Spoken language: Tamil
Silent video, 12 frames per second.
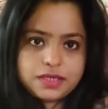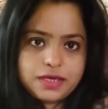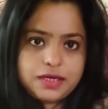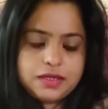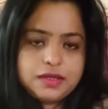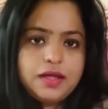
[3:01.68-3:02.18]

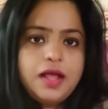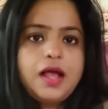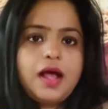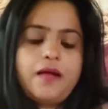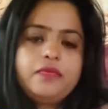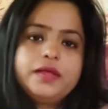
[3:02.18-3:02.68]
கேட்டு
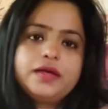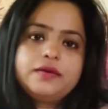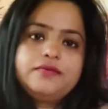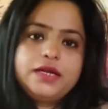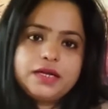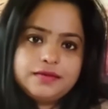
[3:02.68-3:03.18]
அந்த
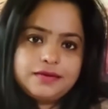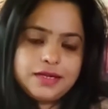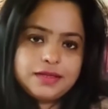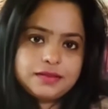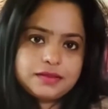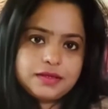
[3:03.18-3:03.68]
வீட்டில்
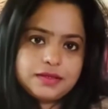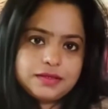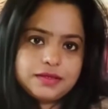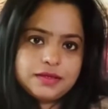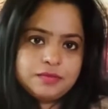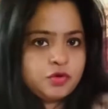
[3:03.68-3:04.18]
வளர்த்த
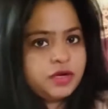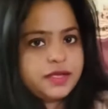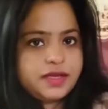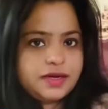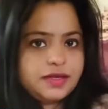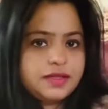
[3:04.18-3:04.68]
அந்த
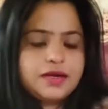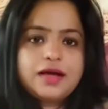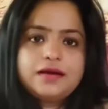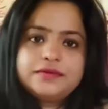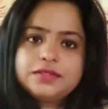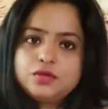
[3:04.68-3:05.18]
முருங்கைக்கீரையை தான்
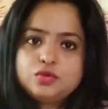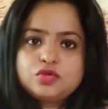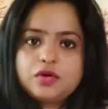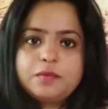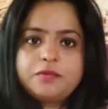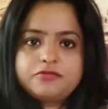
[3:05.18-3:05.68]
நாங்கள் வந்து
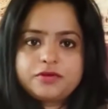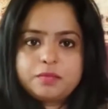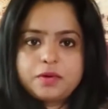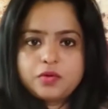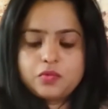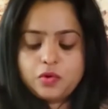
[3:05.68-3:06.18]
யூஸ்வலாக
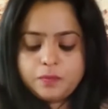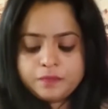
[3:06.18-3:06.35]
ப்ரிஃபர் பண்ணுவோம்